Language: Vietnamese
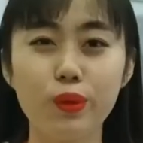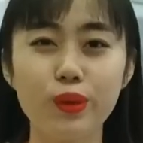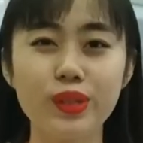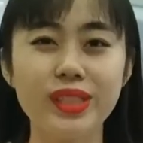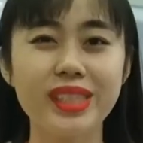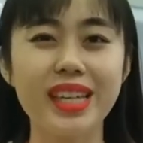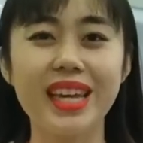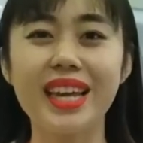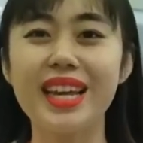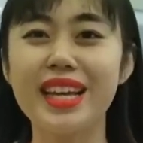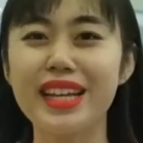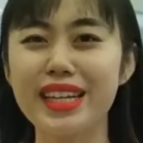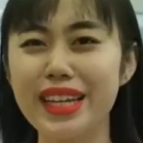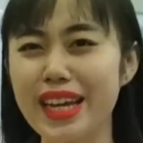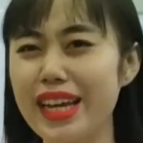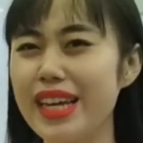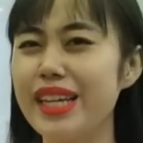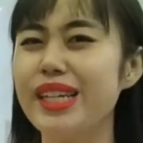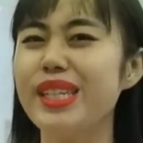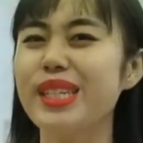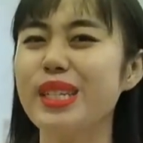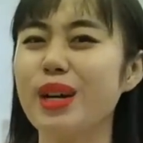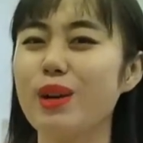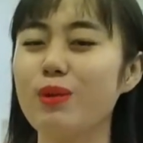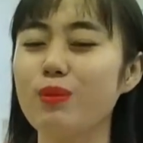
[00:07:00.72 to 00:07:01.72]
mình mua xe
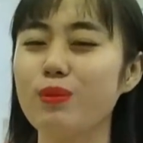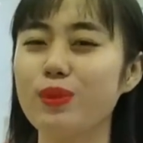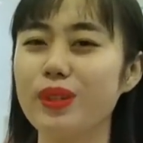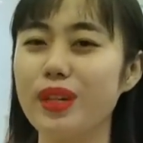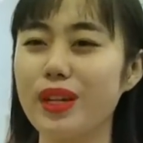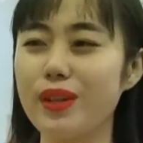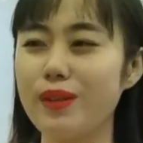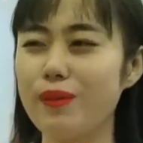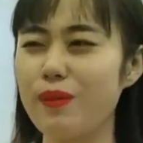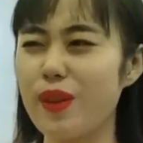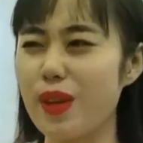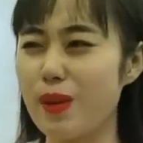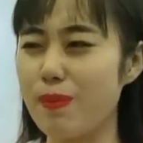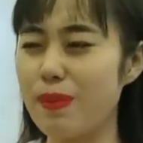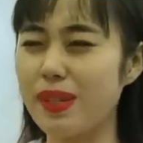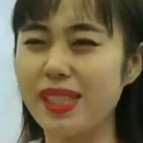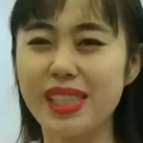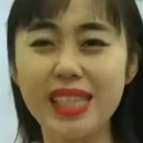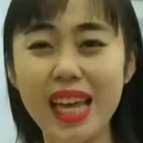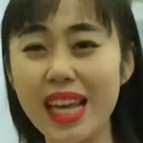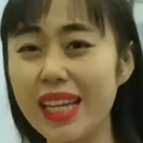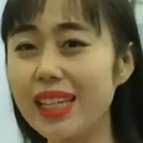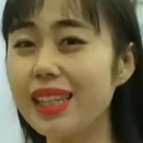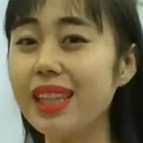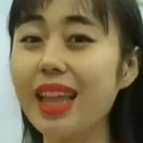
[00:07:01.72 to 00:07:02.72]
ngay trong cái
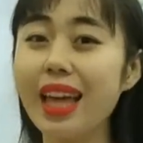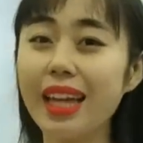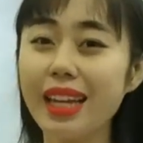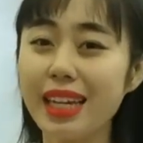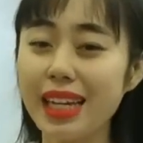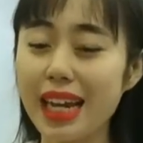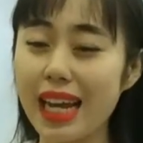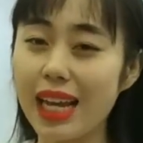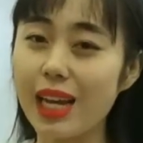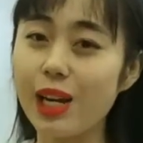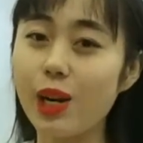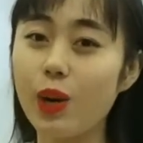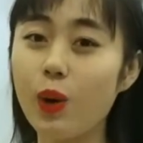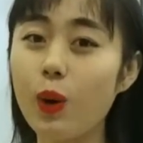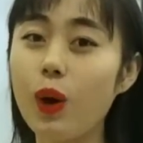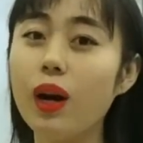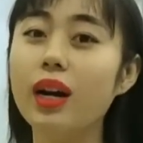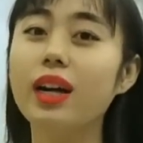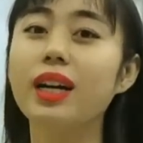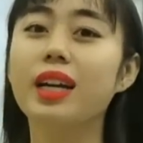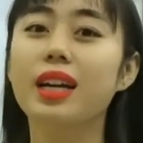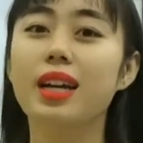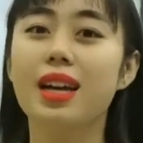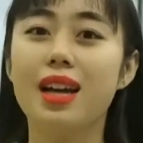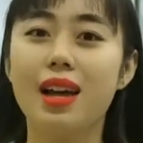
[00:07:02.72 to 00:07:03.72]
việc mà sát Tết này
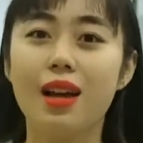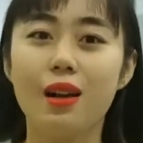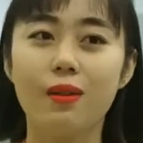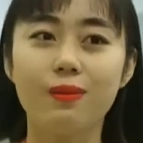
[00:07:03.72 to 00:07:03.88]
luôn